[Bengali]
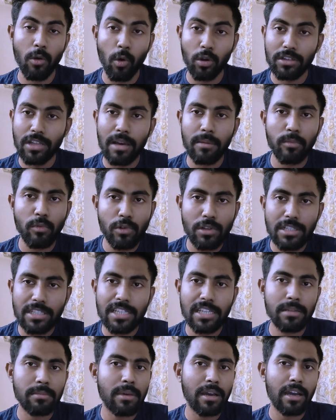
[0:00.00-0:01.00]
কথা
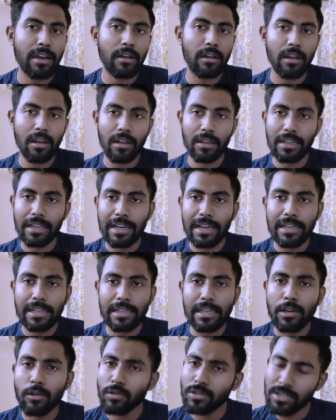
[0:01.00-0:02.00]
বলছে বা
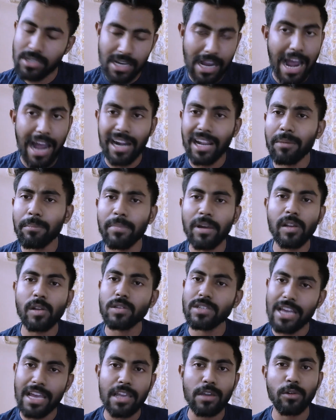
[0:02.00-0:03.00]
লেখালেখি করছে খারাপ ভালো
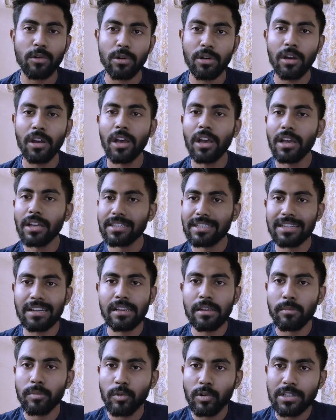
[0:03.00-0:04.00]
যাই হোক সেটা
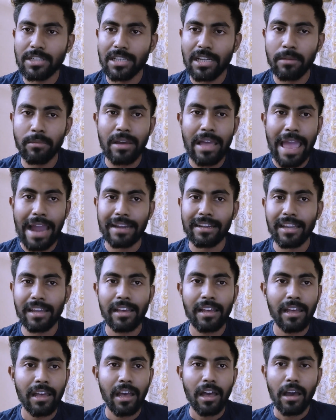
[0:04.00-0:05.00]
নিয়ে বলছে না বা একটা
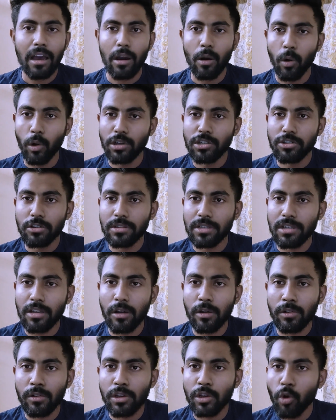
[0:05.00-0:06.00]
হইচইতে
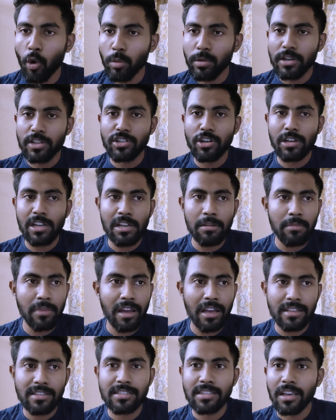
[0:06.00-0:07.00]
যখন ওই গভীর জলের
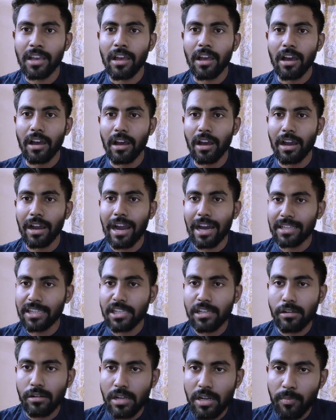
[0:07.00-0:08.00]
মাছ
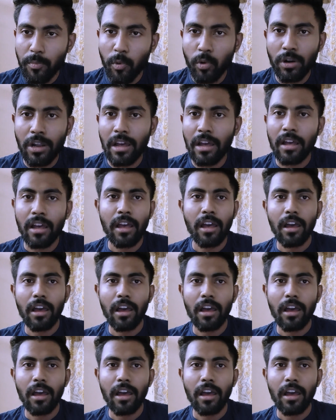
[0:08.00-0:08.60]
কাদা জলের পোনা